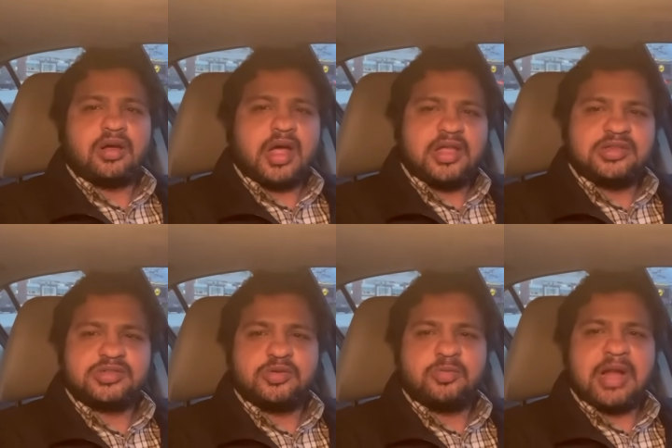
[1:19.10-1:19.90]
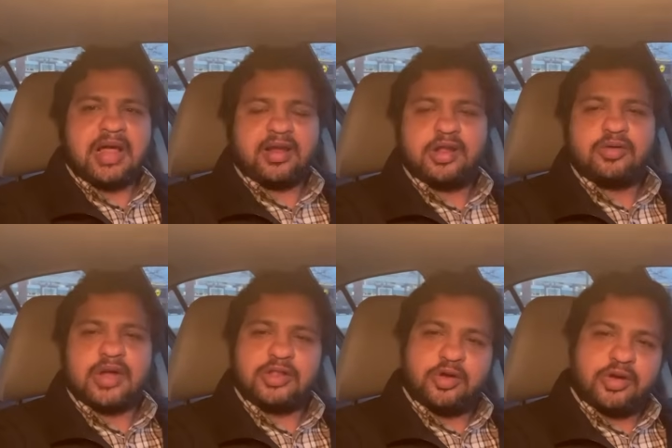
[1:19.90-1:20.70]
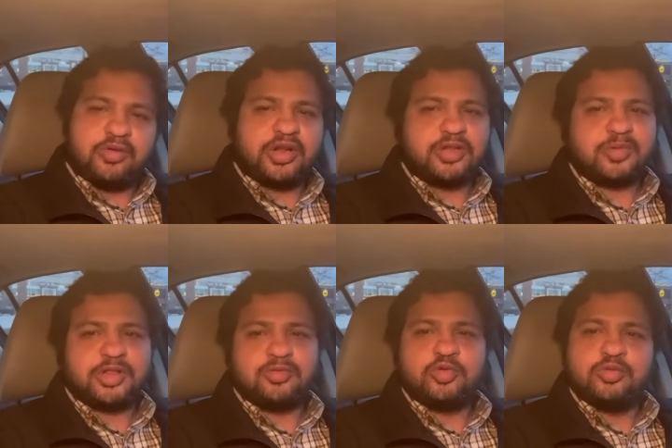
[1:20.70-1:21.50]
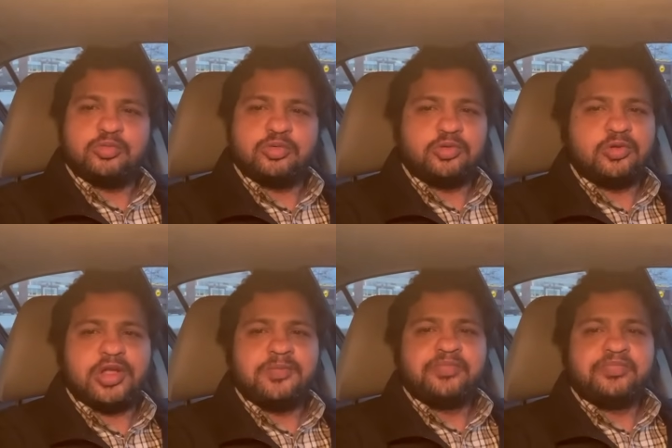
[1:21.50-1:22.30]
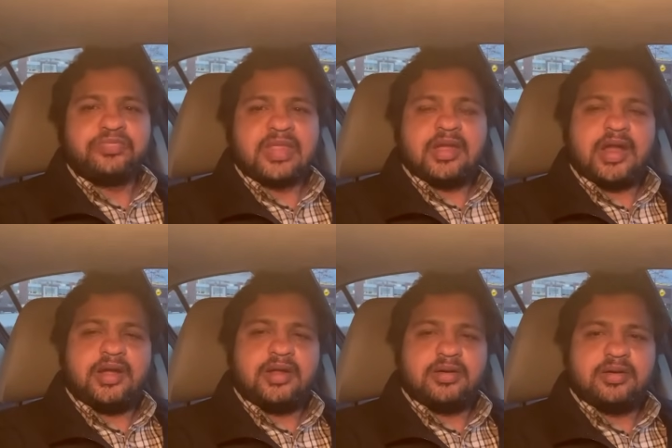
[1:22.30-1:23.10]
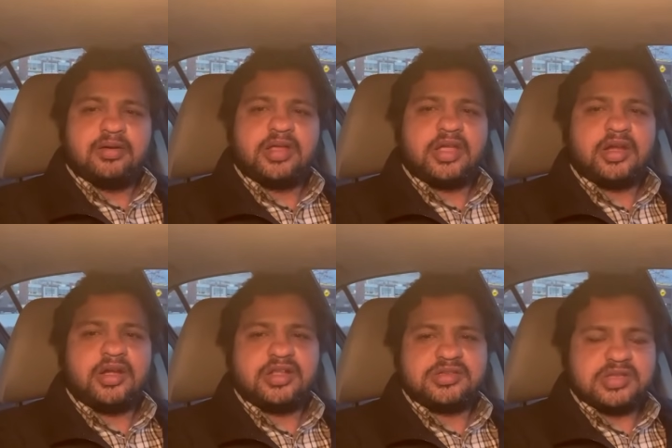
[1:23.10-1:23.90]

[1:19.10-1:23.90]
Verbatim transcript: ఆయిల్స్ బ్లాక్ కలర్ అందులోనే ఉంటుంది మొత్తం దుమ్ము ధూళి అండ్ ఇంకేంటి